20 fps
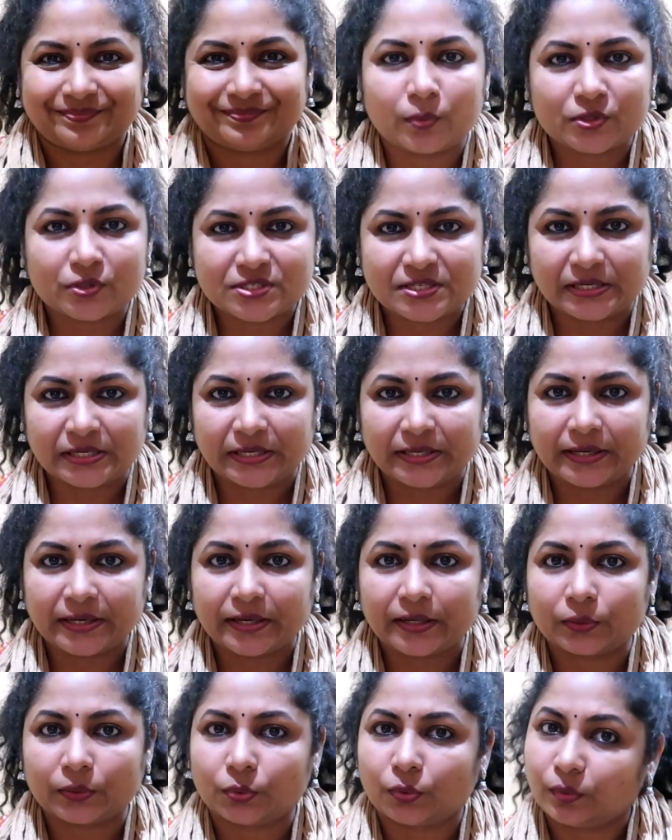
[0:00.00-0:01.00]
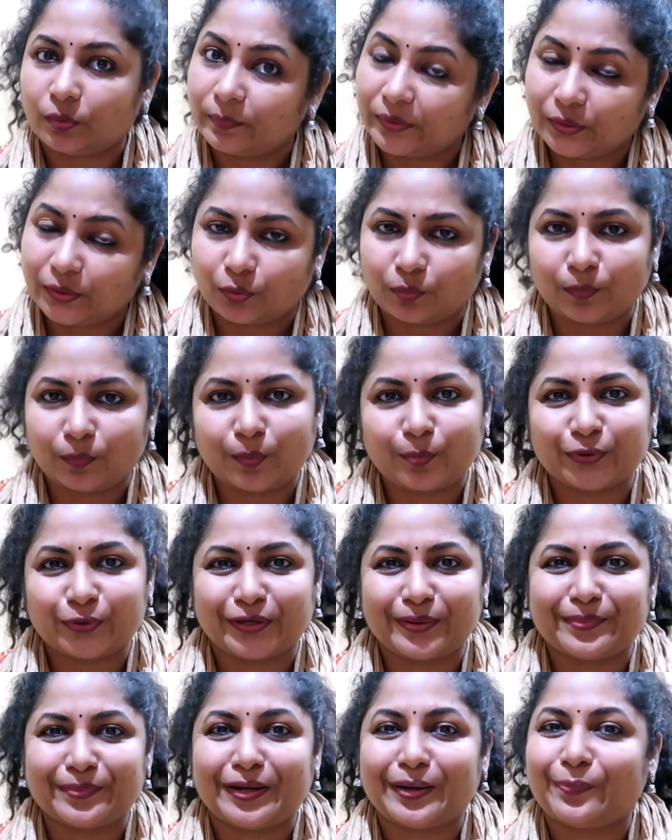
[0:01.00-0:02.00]
ரொம்ப சில்லியாக இருக்கும் பட் ரொம்ப
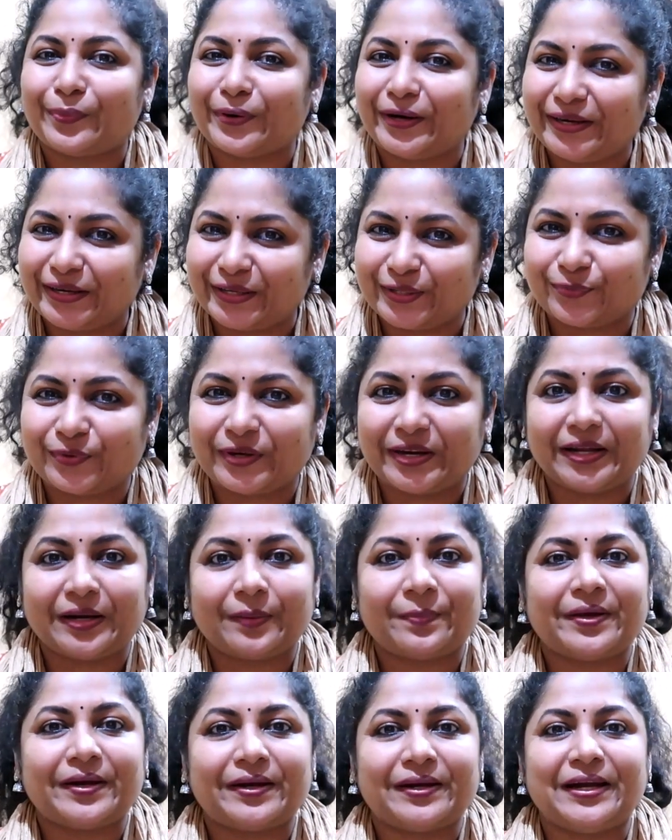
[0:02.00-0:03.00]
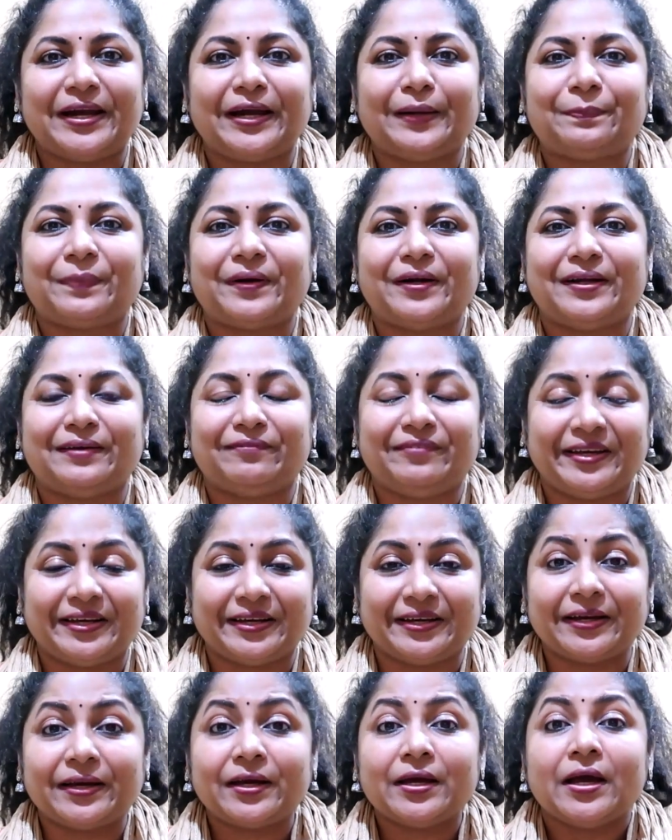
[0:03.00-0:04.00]
முக்கியமான பாயிண்ட் எதுவும் நிறைய பேர் ரிலேட்
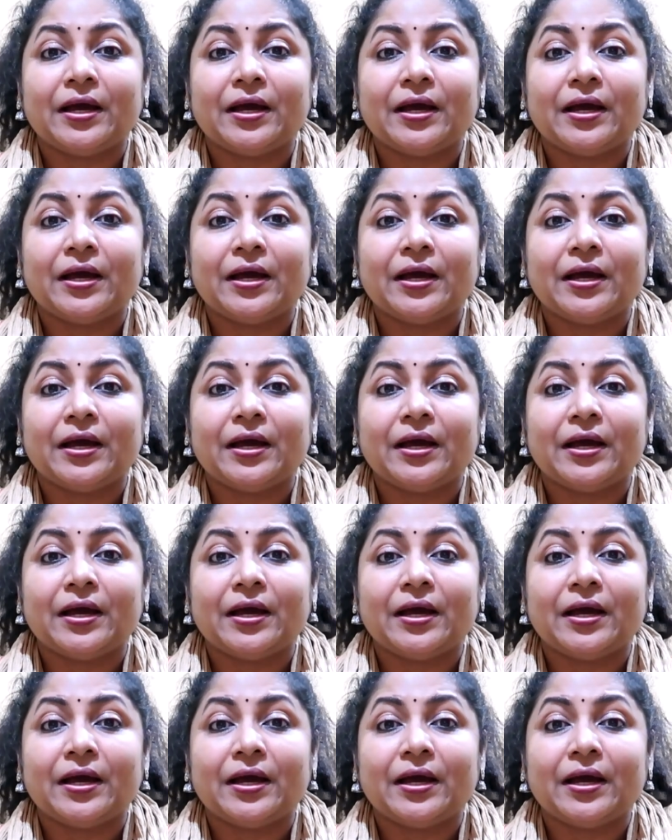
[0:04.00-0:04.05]
பண்ணவீங்க